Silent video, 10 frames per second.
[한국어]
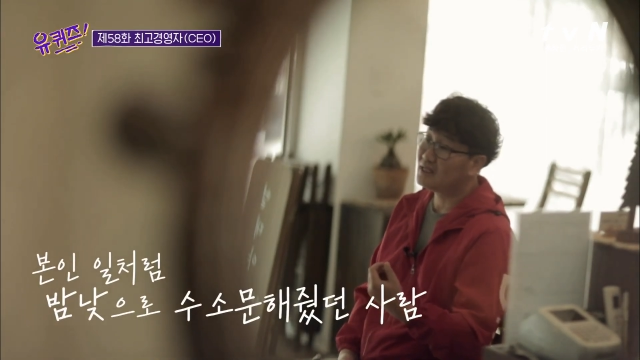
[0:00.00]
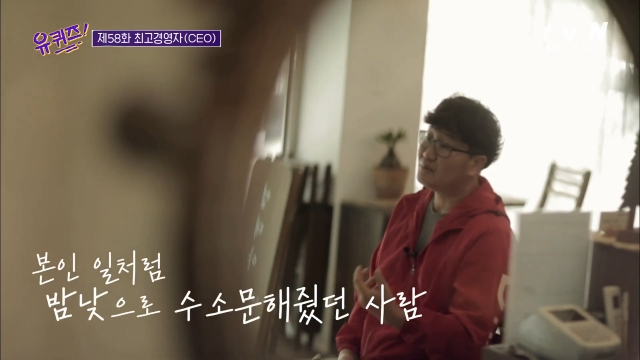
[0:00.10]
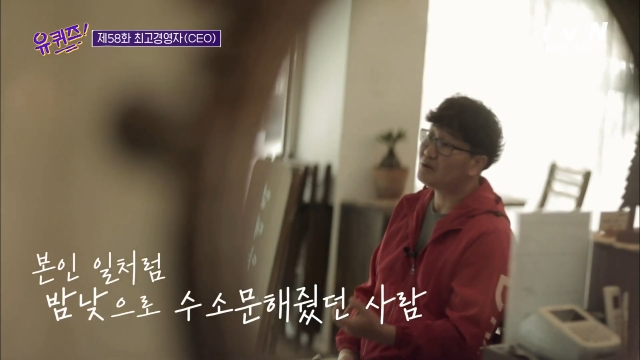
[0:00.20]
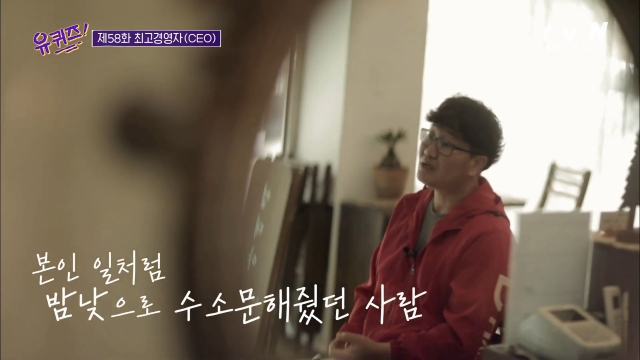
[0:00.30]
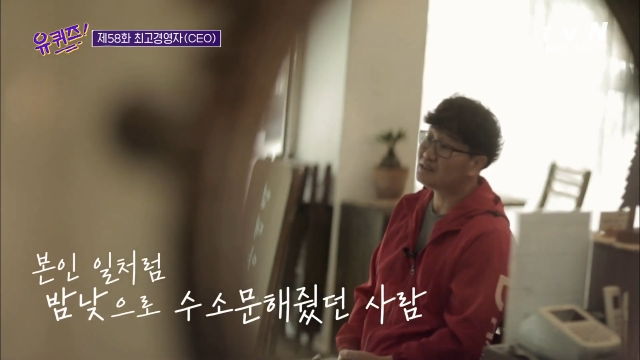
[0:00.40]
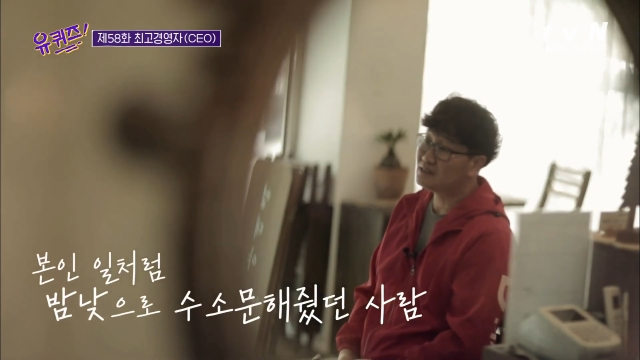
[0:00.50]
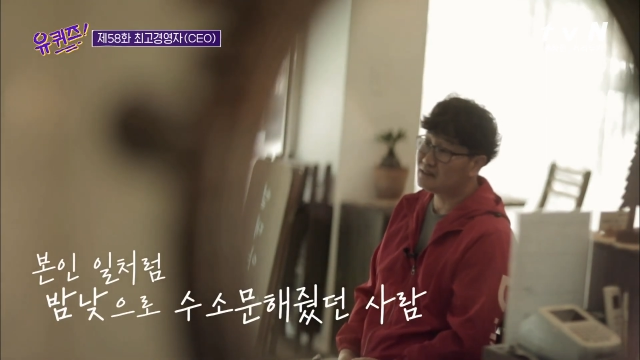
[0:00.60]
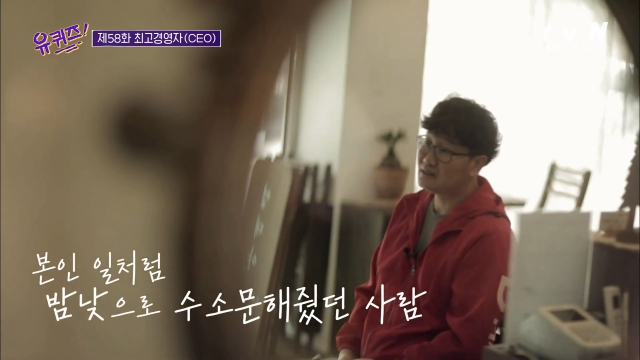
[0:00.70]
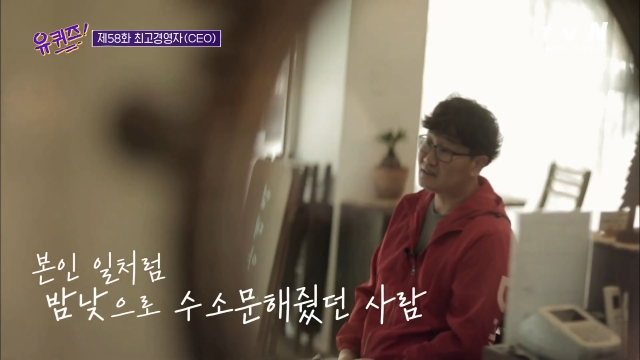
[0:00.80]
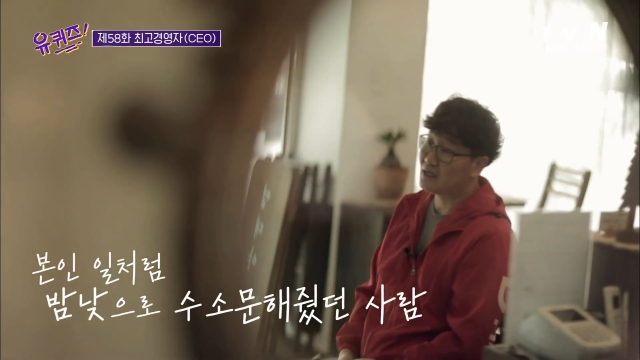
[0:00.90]

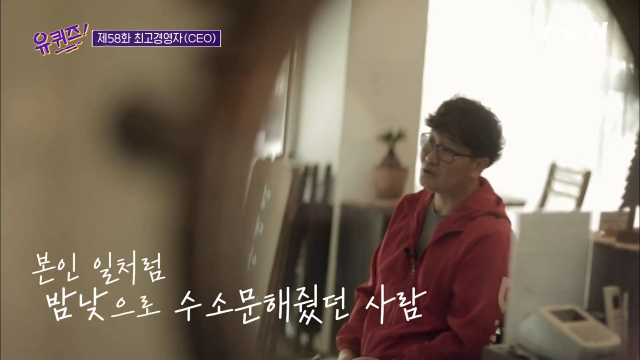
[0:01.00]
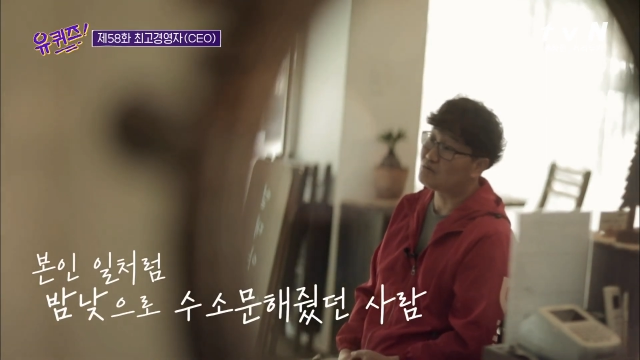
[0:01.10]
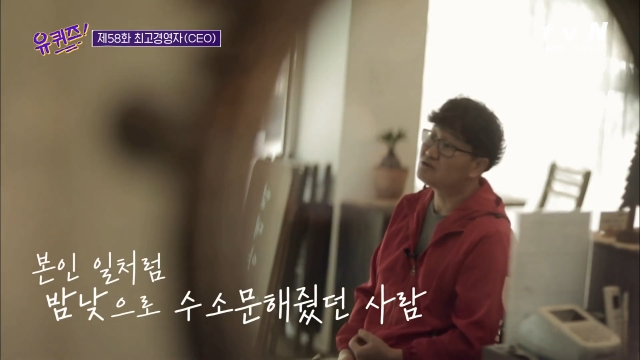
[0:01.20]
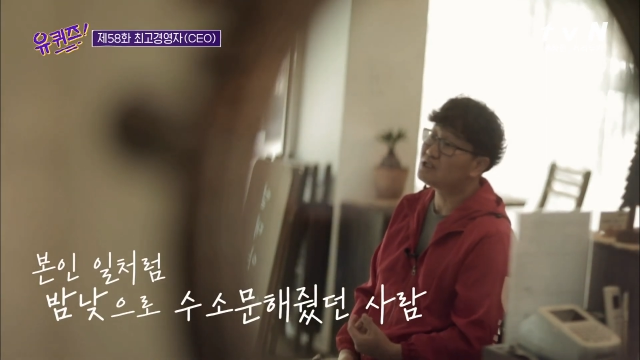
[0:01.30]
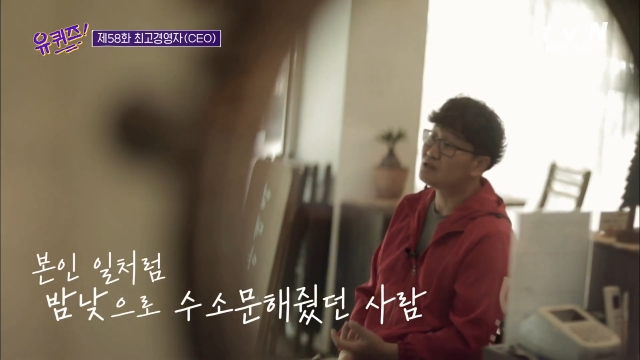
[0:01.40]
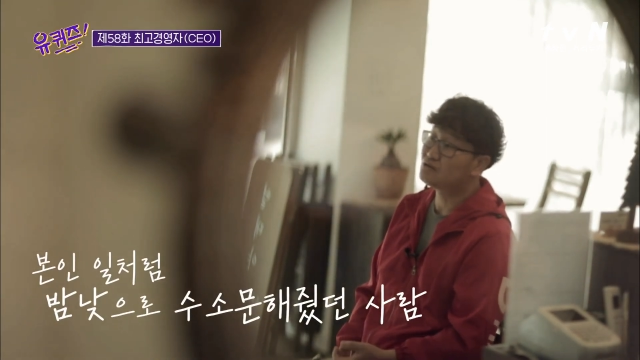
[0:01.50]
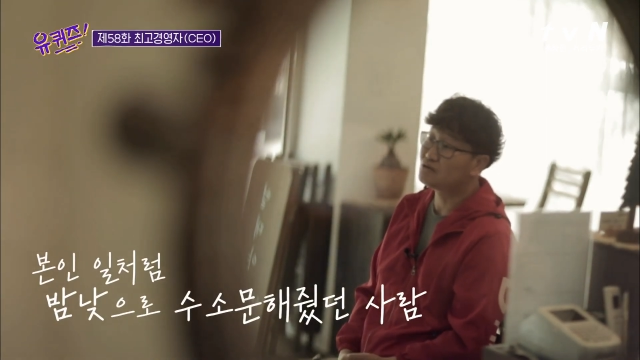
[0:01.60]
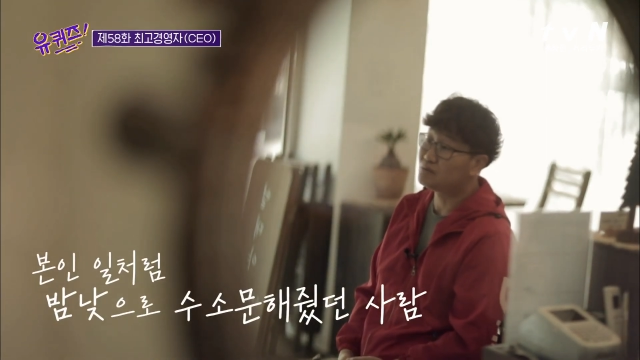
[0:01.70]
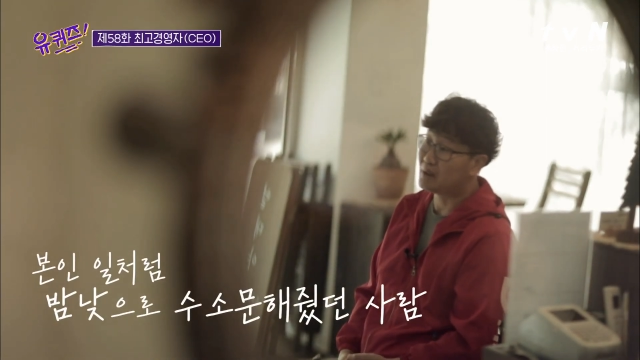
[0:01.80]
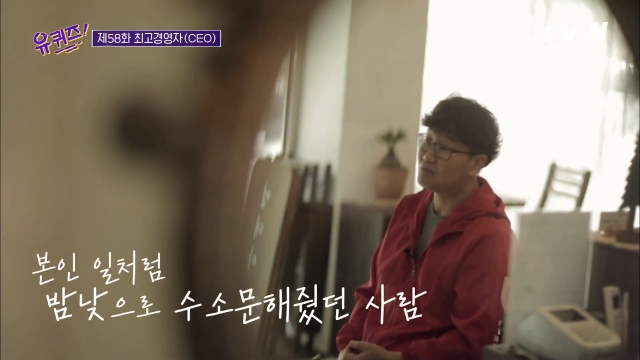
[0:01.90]
새벽같이 계속 문자를
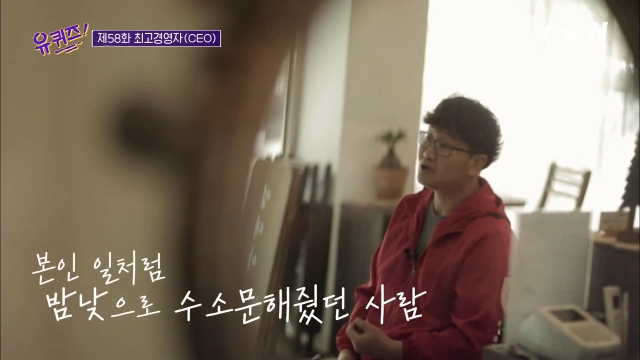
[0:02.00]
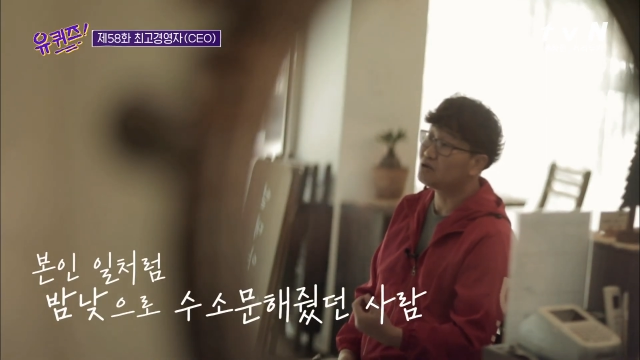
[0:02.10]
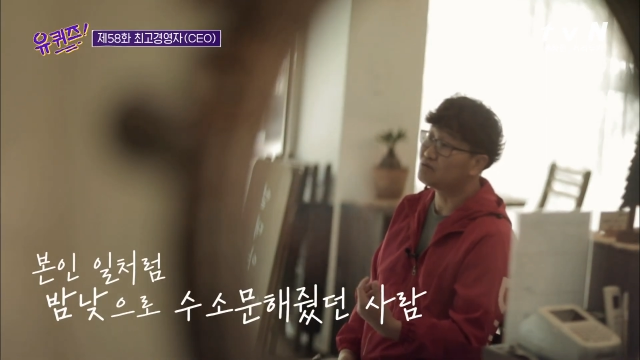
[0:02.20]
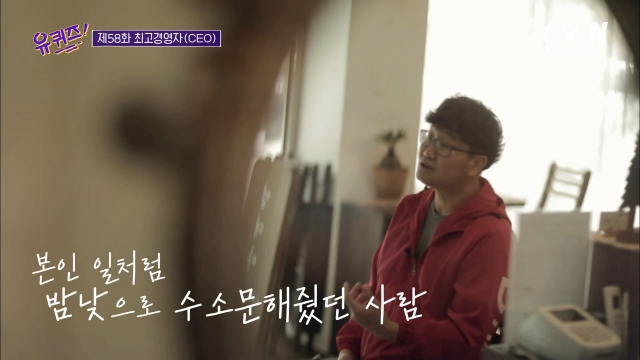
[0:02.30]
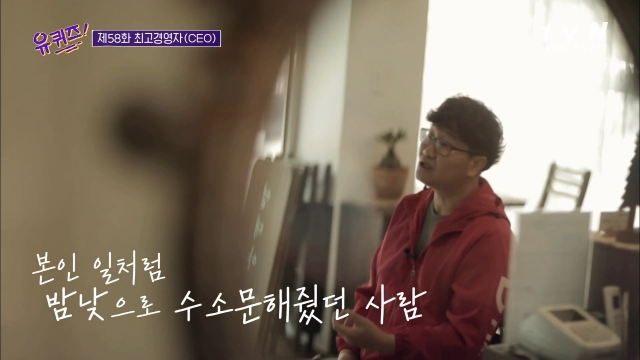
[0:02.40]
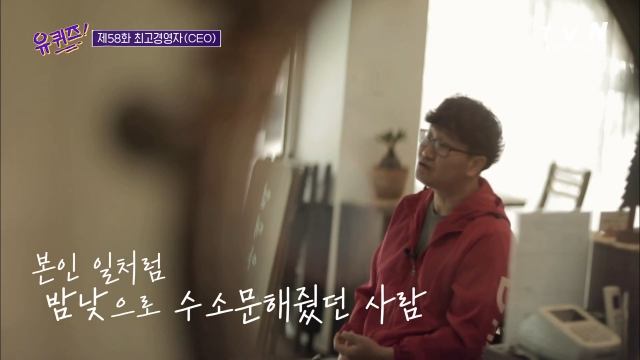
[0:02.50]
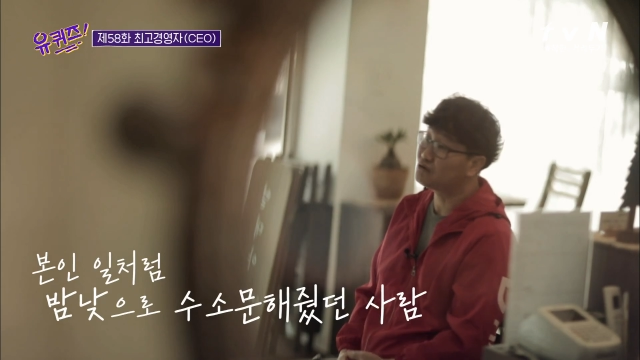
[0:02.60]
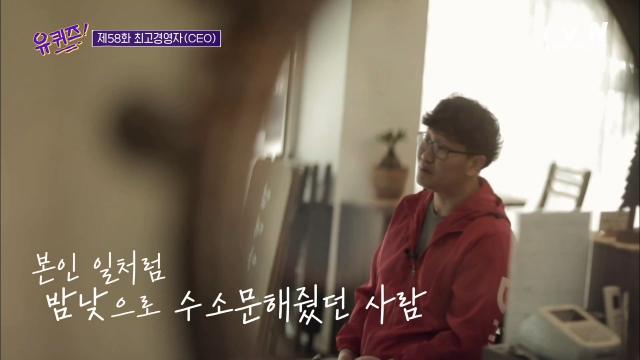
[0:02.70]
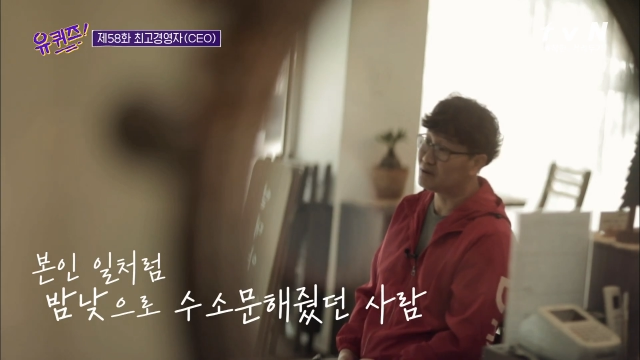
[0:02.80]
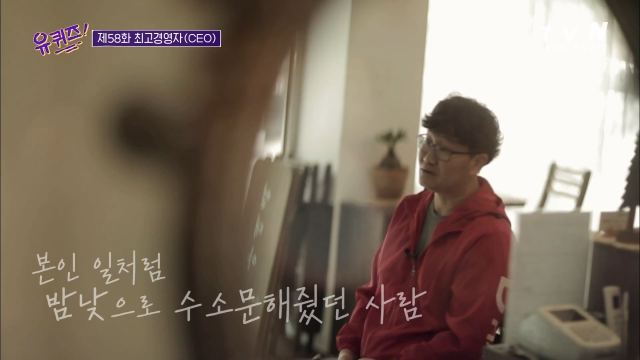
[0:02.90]
주고 밤늦게도 문자를 주고